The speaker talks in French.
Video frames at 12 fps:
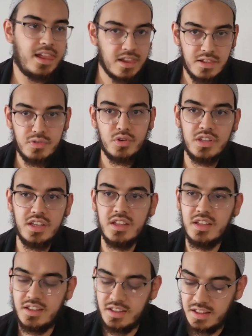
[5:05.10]
Il faut qu'il y
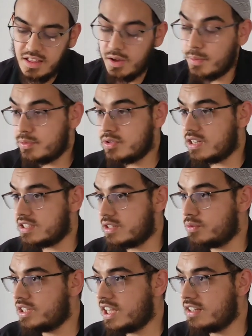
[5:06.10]
ait. En plus, là, c'est le
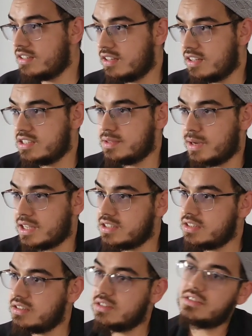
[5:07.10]
week-end, lundi,
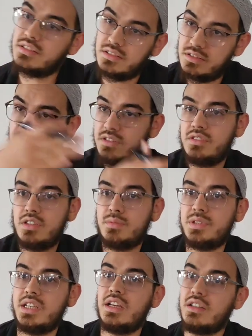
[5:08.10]
mardi. comme
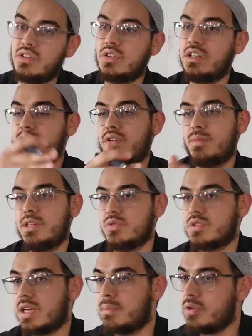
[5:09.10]
ça, il y a le temps que l'information
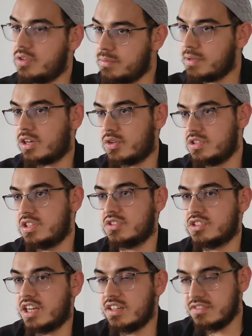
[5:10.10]
se répande. Et mercredi, quand
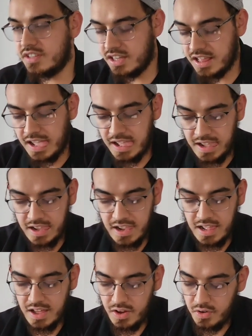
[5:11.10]
j'arrive,
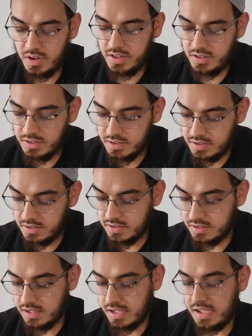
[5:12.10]
ouais,
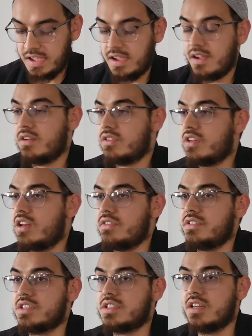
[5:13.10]

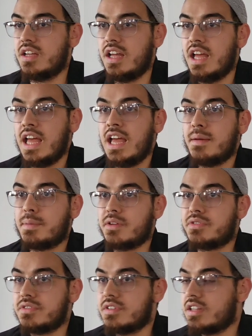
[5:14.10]
salafiste.
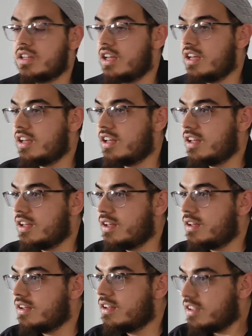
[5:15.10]
Bref,
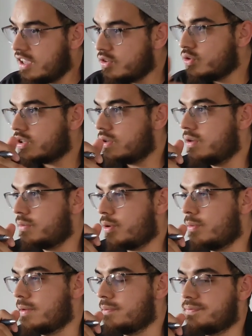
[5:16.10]
euh, et un autre
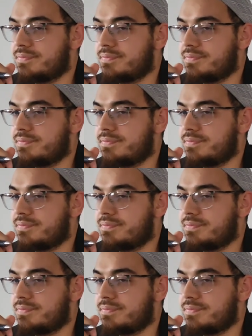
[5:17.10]
problème.